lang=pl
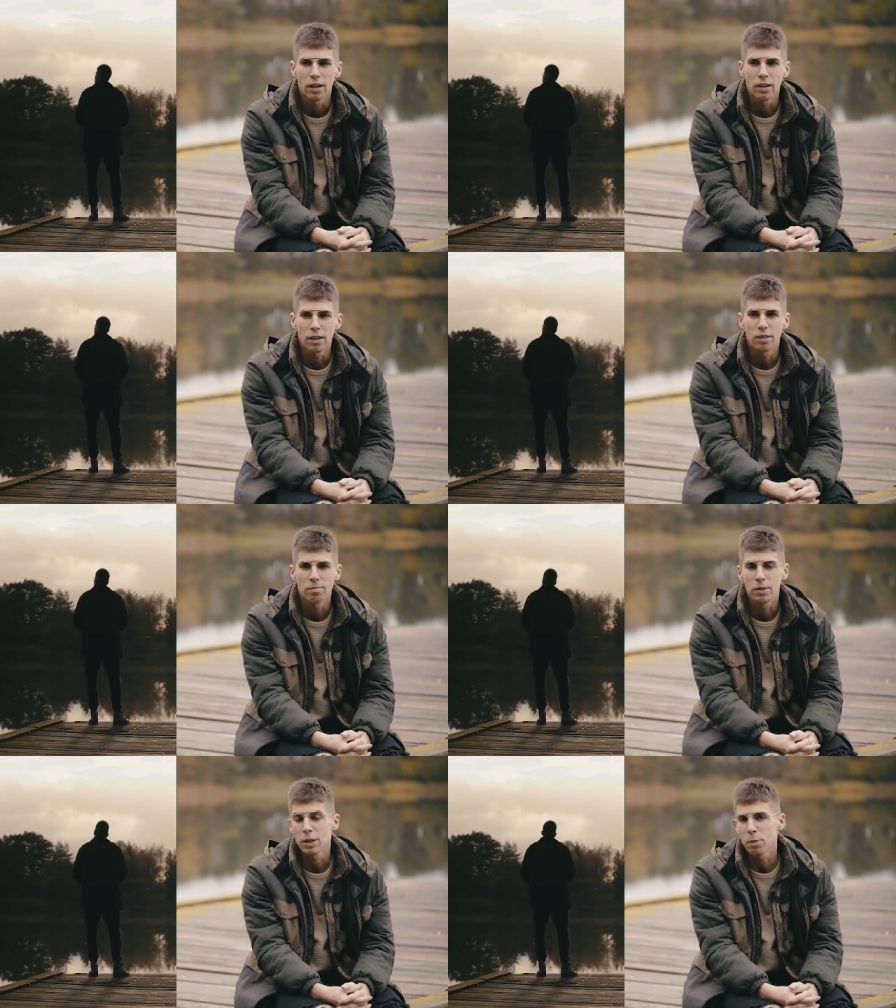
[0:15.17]
i
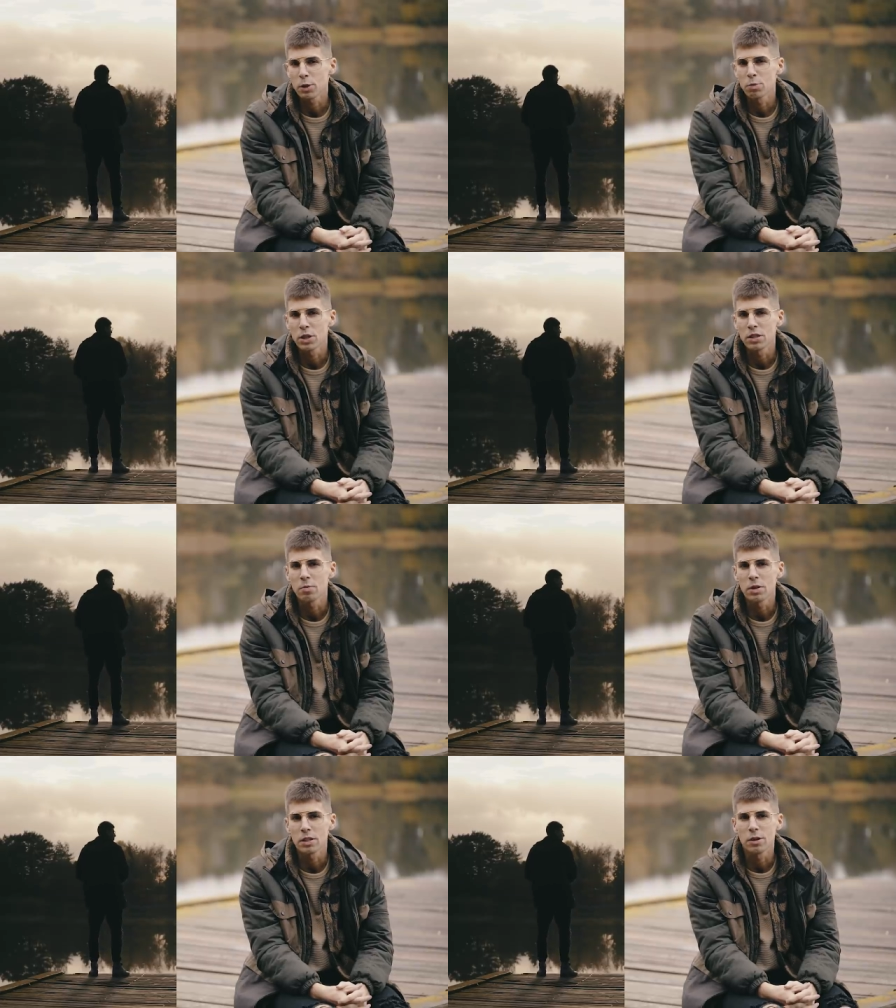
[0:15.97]
nie sposób się z
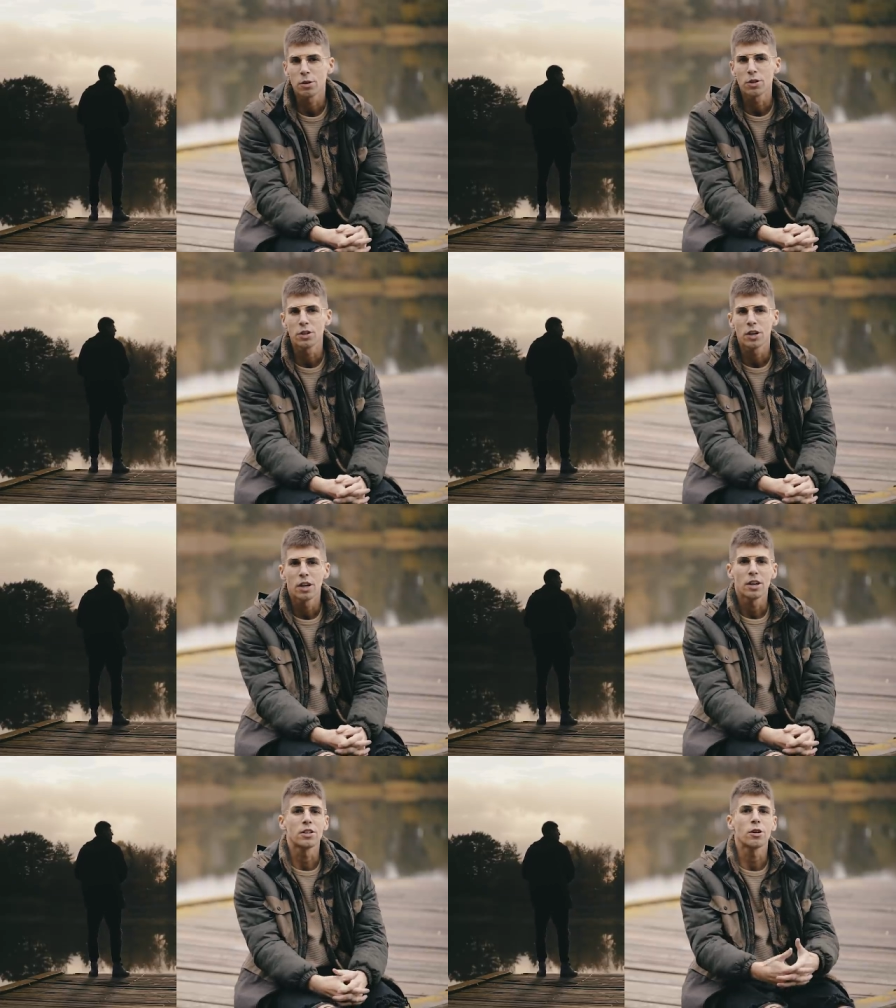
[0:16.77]
tym nie zgodzić,
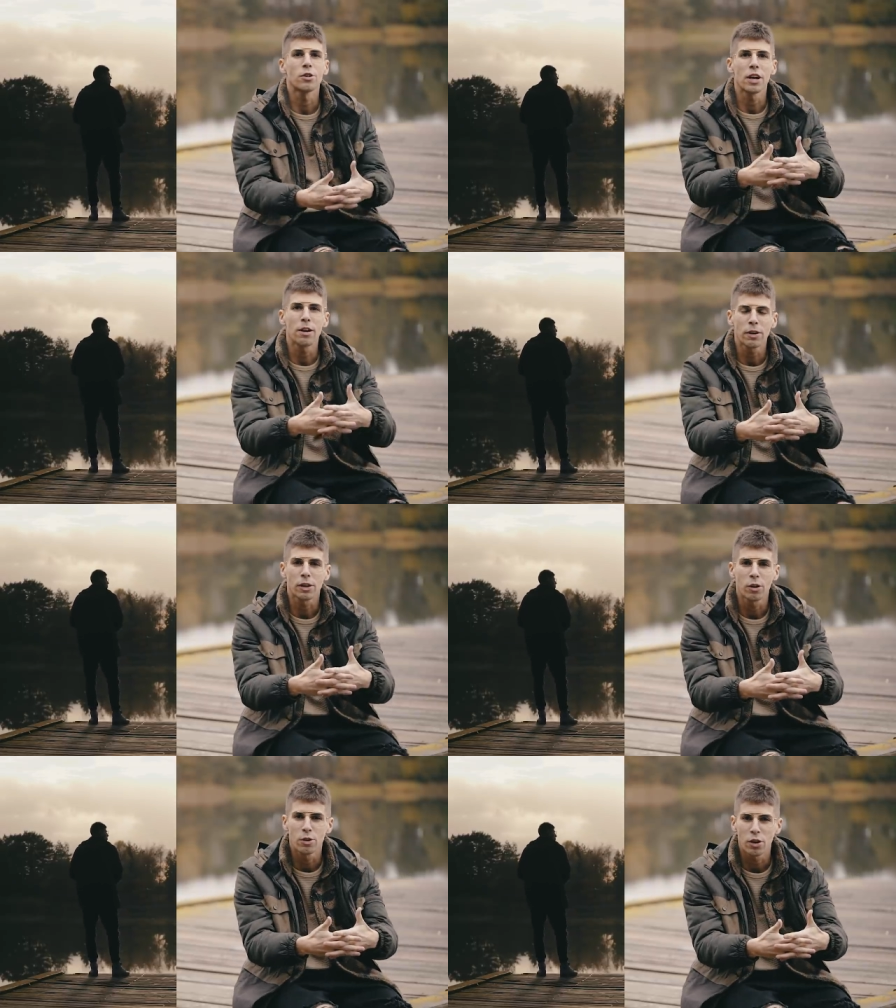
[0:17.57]
że choć
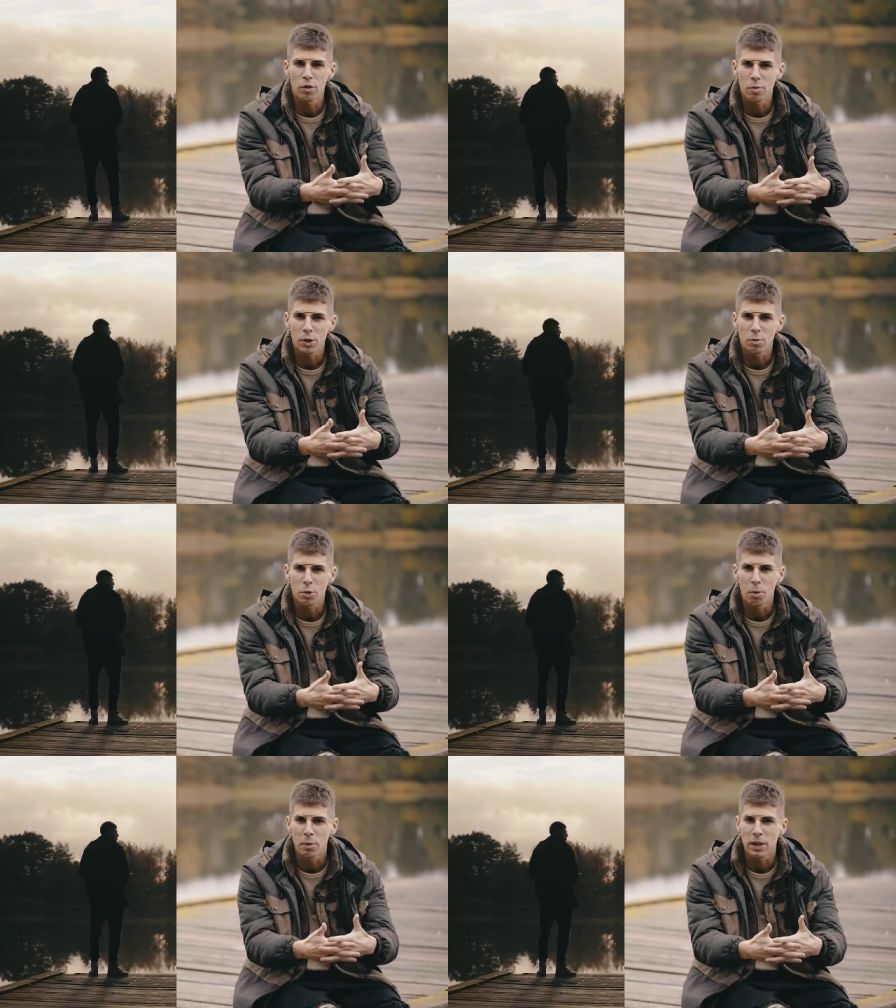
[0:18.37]
efekt końcowy może
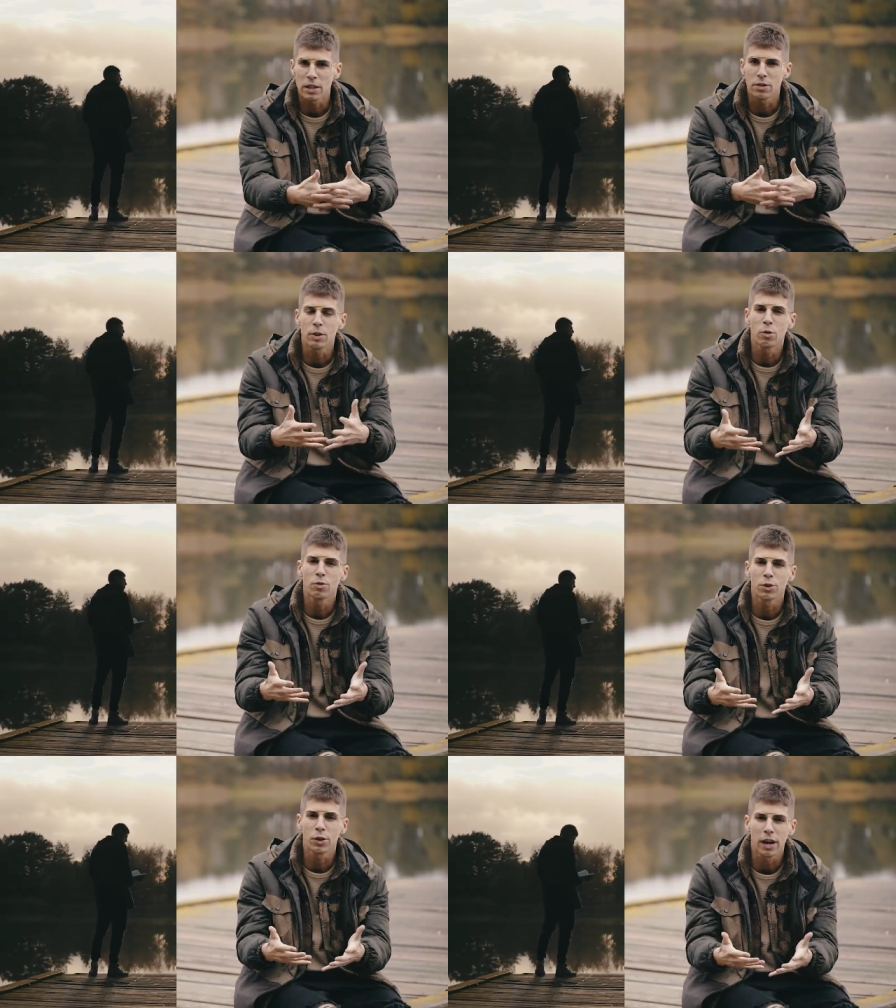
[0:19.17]
przypominać zwykłą
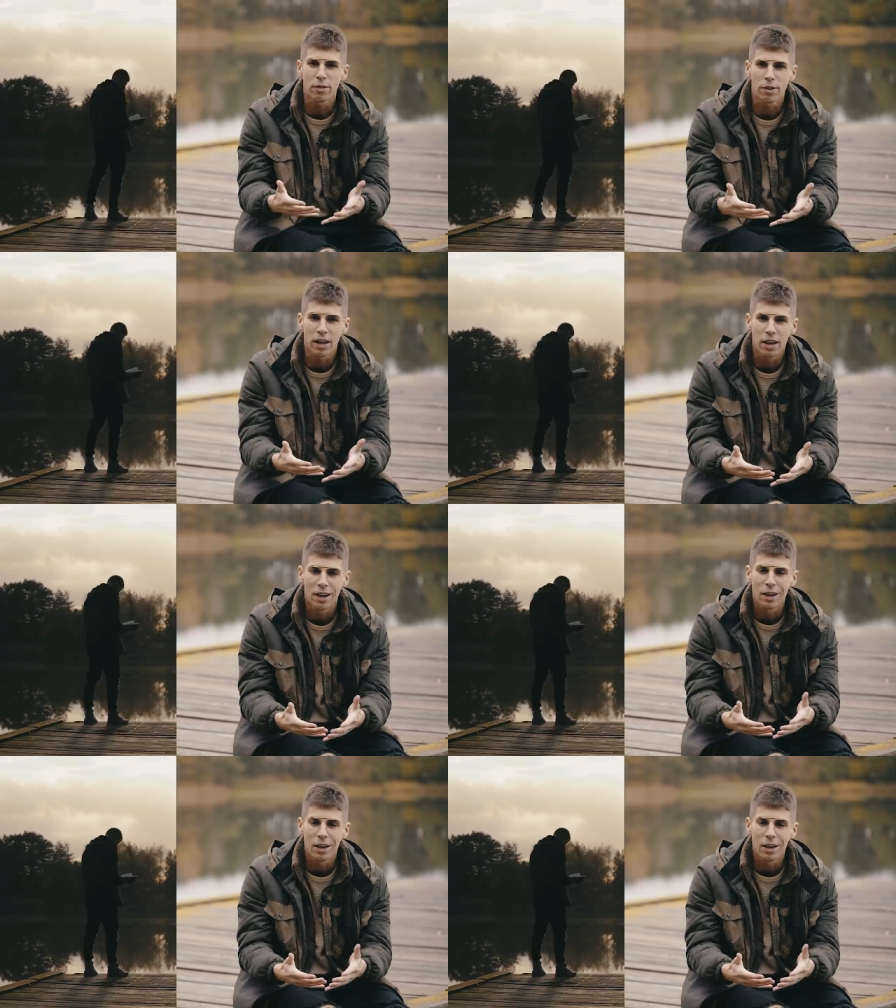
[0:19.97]
fotografię,